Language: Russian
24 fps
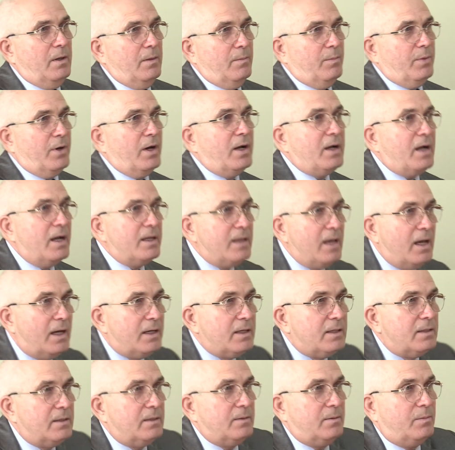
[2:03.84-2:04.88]

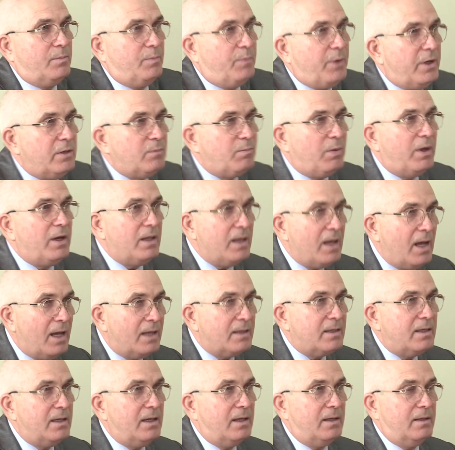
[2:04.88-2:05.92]
проходя
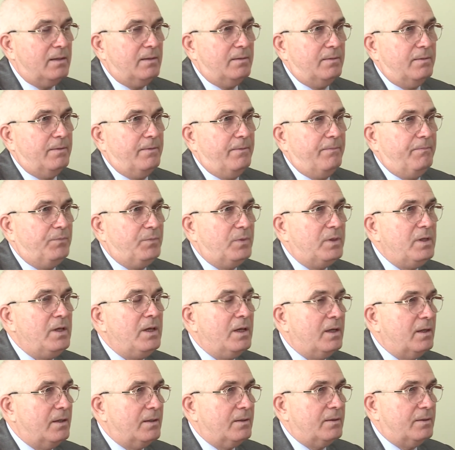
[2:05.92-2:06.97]
предприятия,
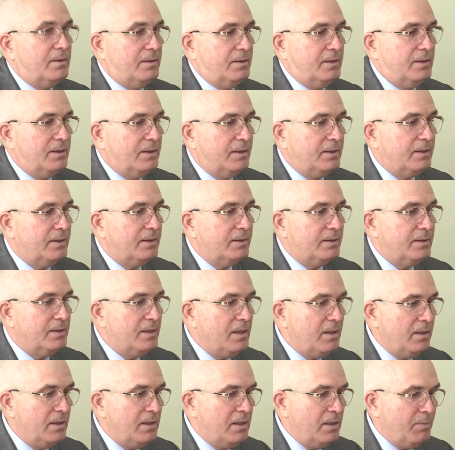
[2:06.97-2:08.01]
не, э,
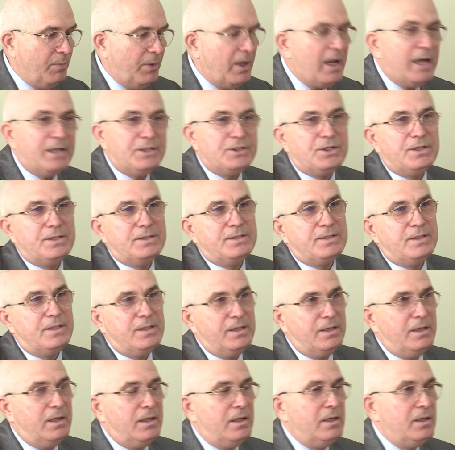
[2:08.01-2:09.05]
не, не прячьтесь
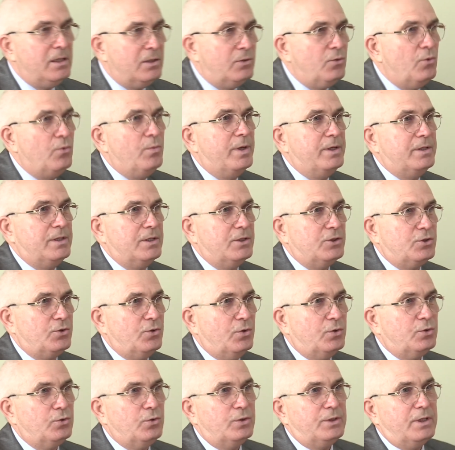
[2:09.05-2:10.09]
и, и не думайте,
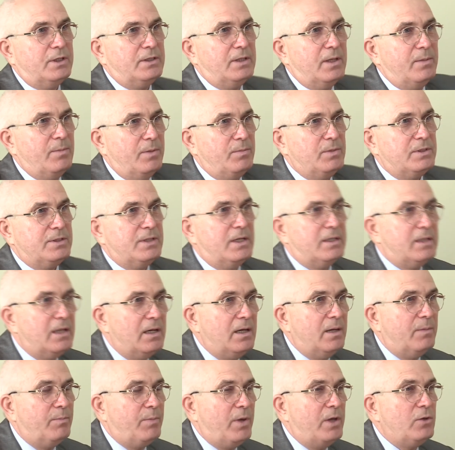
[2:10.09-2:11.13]
что кто-то там
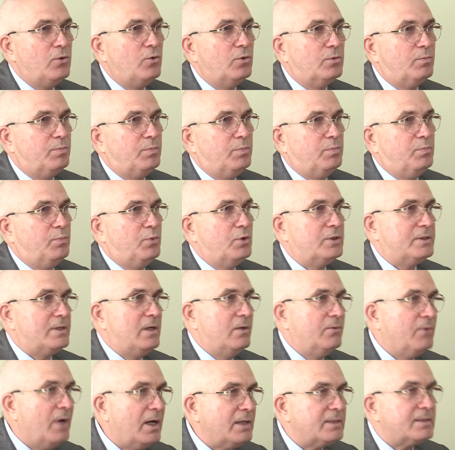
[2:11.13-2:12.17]
обязательно пойдет
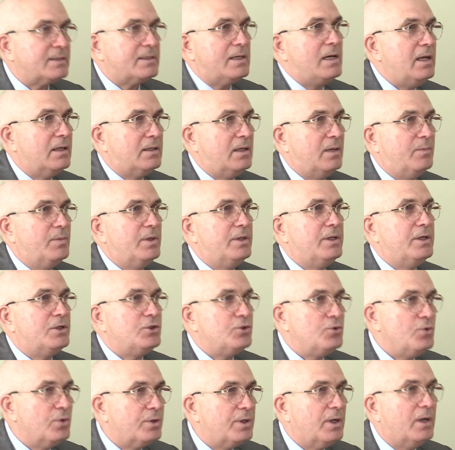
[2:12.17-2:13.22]
после вас следом и
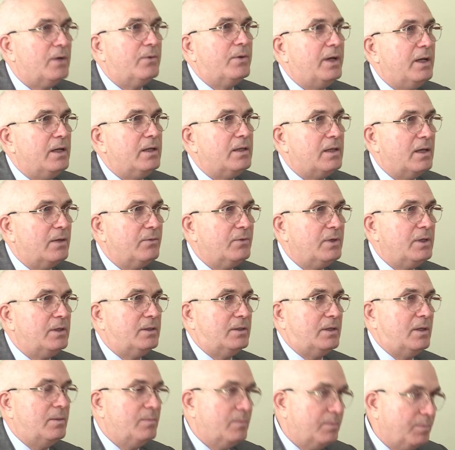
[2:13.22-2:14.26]
начнет говорить, а вы
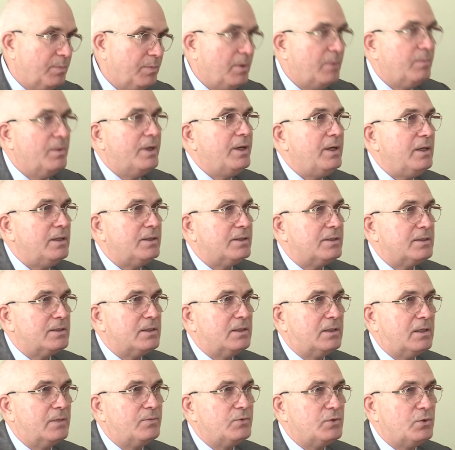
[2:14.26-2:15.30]
там побоитесь
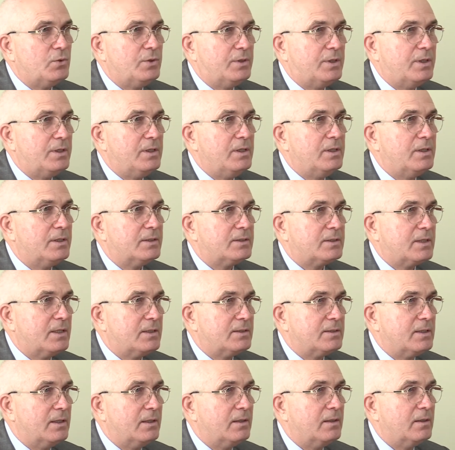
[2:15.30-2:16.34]
это все это дело
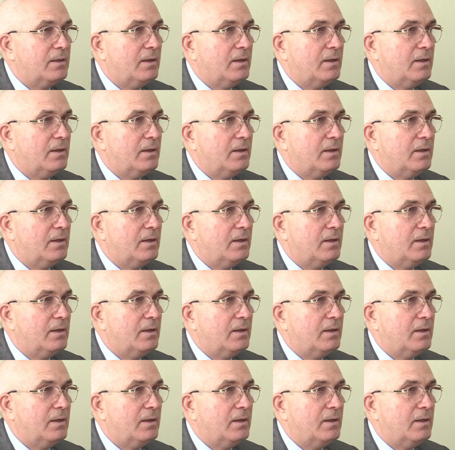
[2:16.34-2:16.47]
сказать.